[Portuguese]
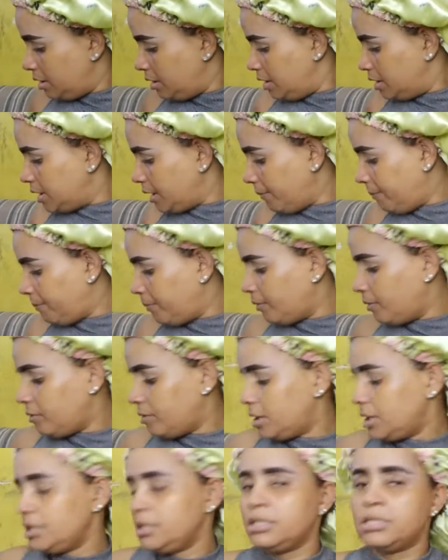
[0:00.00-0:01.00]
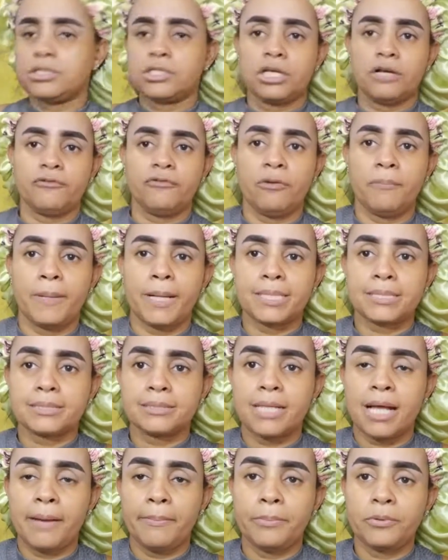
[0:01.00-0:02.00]
e depois eu vou
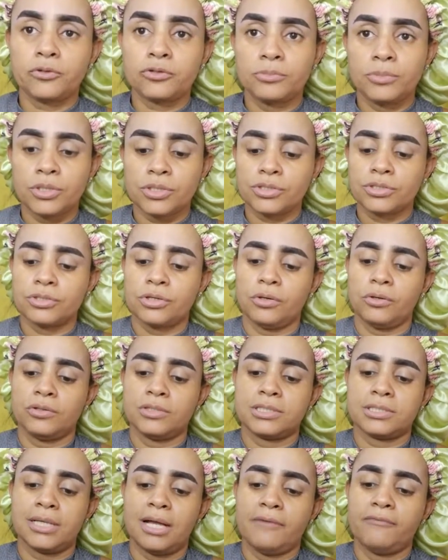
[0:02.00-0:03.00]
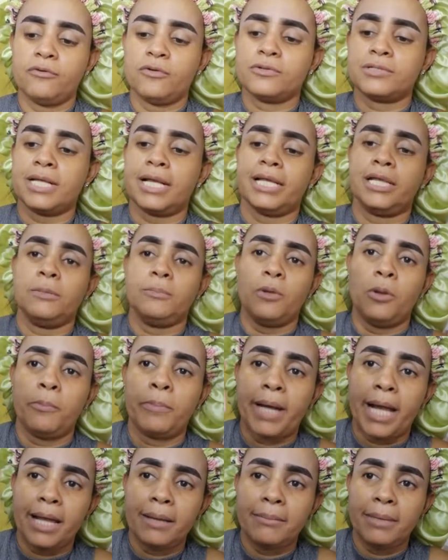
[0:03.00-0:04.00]
passar para os meus olhos, tá? vou usar aqui o meu
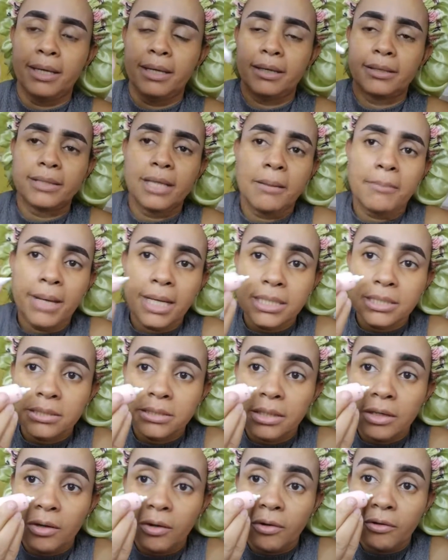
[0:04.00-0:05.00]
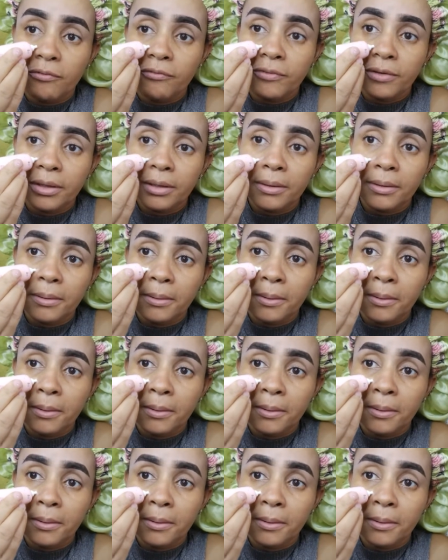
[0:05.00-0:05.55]
primer da Max Love